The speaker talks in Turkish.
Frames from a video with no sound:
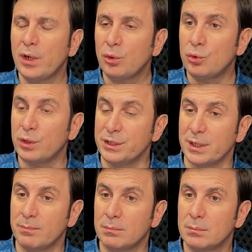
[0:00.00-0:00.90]
götüreceğim.
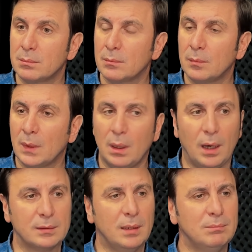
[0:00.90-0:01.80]

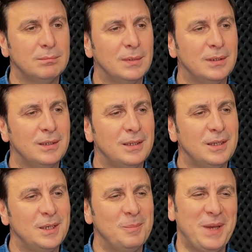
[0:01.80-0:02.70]
Adam
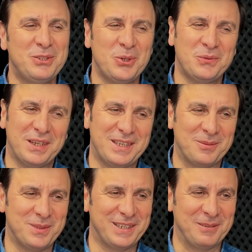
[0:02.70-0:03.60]
ben çok fakir
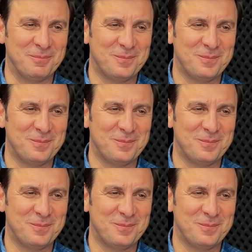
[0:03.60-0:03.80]
biriyim.